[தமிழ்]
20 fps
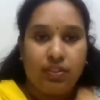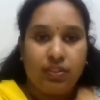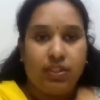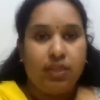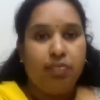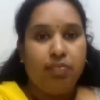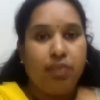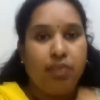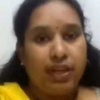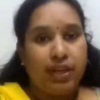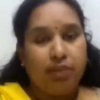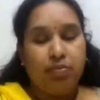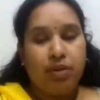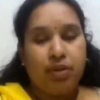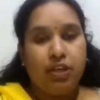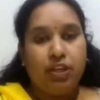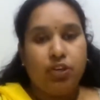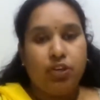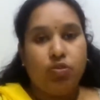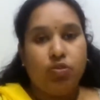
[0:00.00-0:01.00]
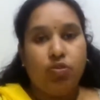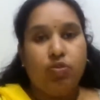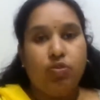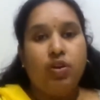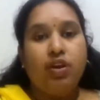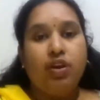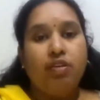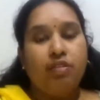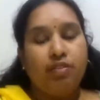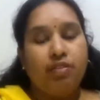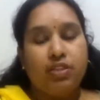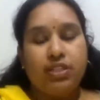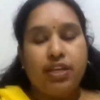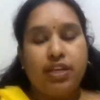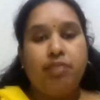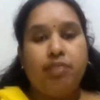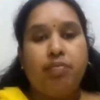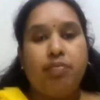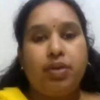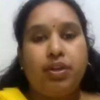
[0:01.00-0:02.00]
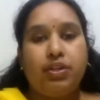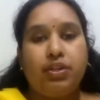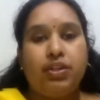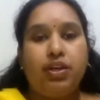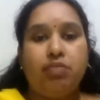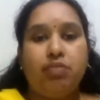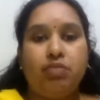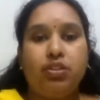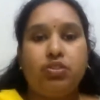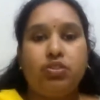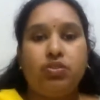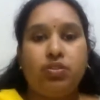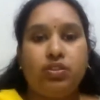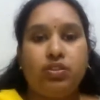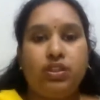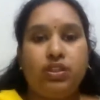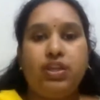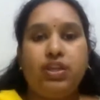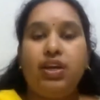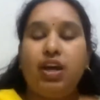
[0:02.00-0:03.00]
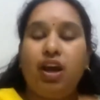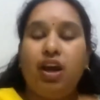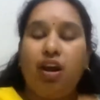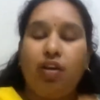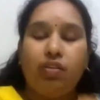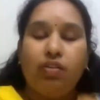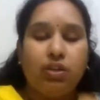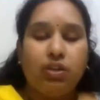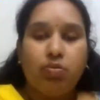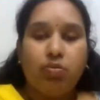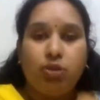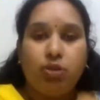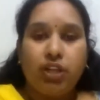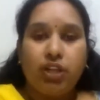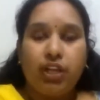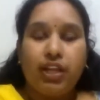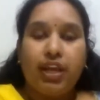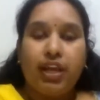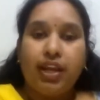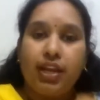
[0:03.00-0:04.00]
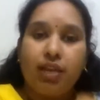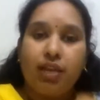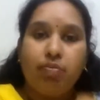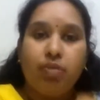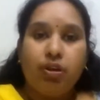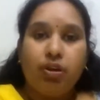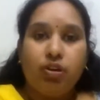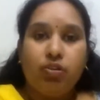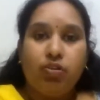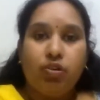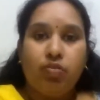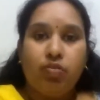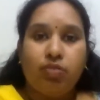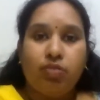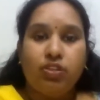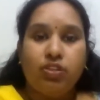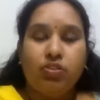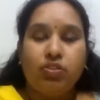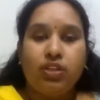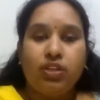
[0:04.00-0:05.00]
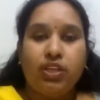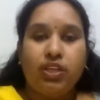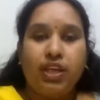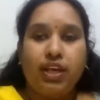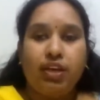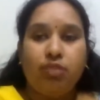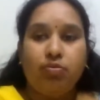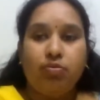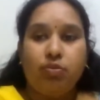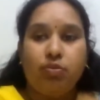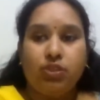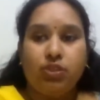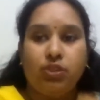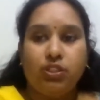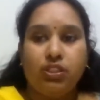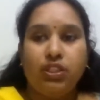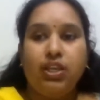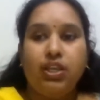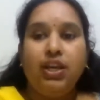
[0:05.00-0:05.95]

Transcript: நீ பயிர் பண்ணிக்கோ விவசாயம் பண்ணு அப்படின்னு சொல்லணும் அவருக்கு புரியல என்ன பண்ணணும் அப்படின்னு சொல்லி கேட்கும் பொழுது